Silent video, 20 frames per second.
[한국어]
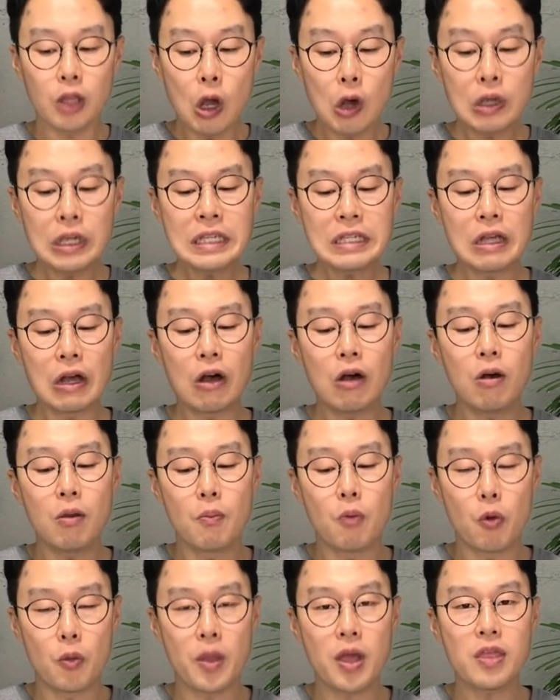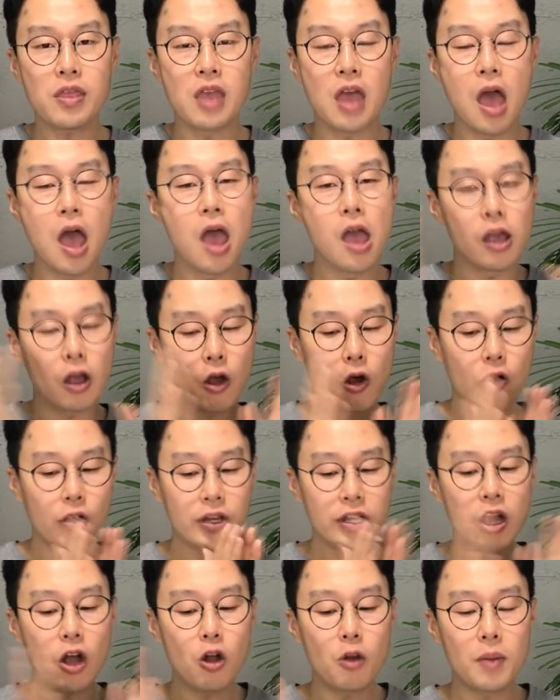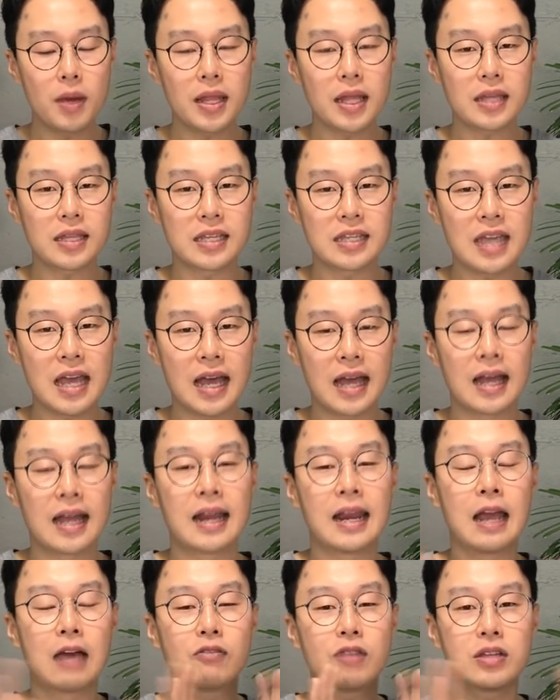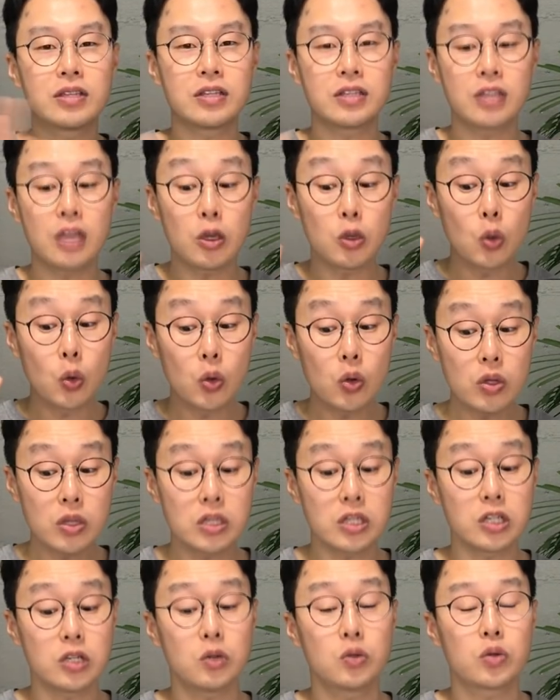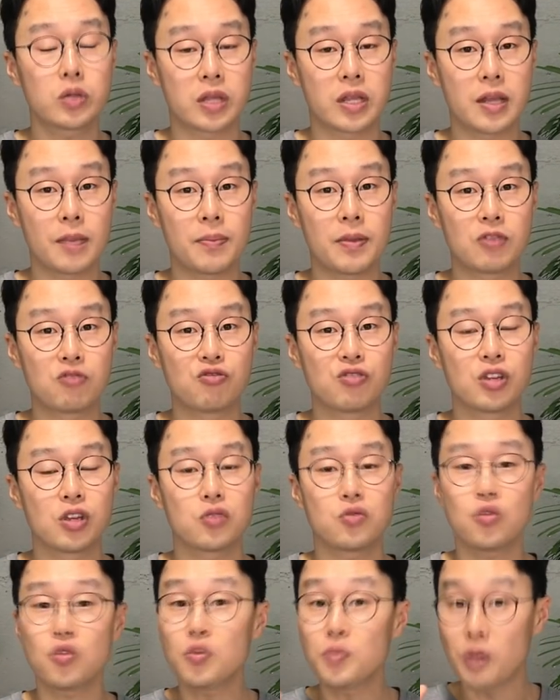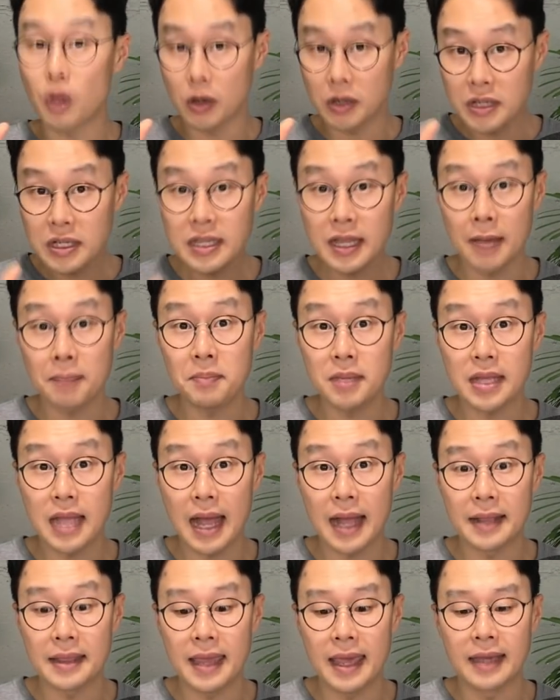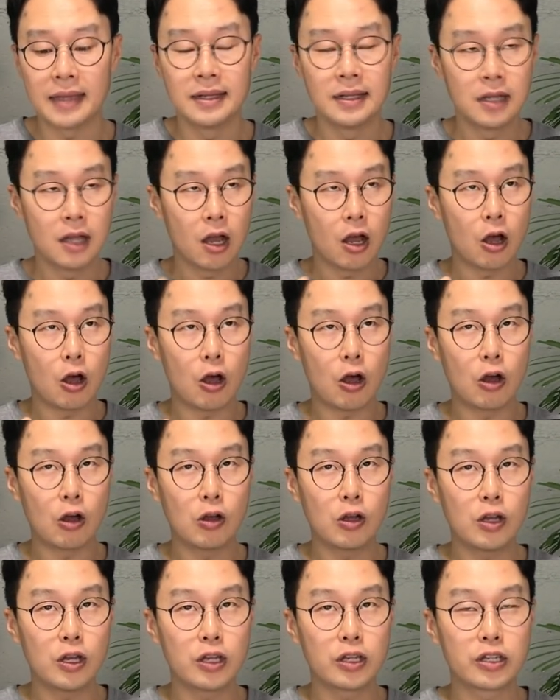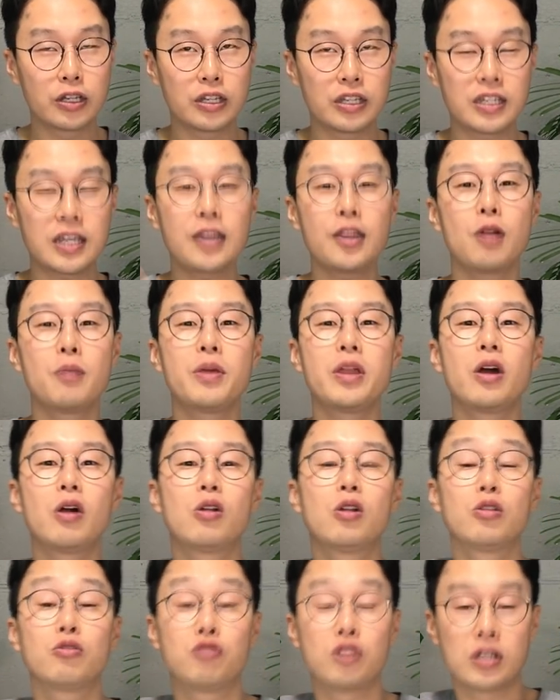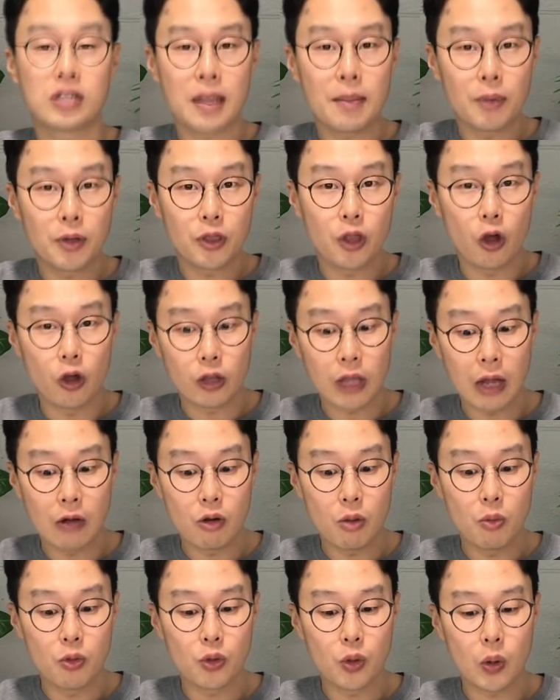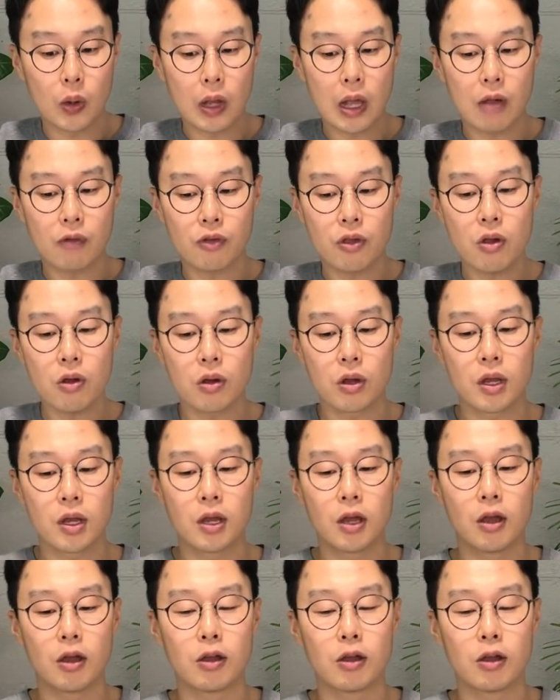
여기서 보면 거리가 얼마나 되냐? 라고 했을 때 요런 식으로 대답해 주는 게 조금 더 흔합니다. 네, 그 시간 얼마나 걸려요? 뒤에서 한번 더 다뤄보도록 하고요.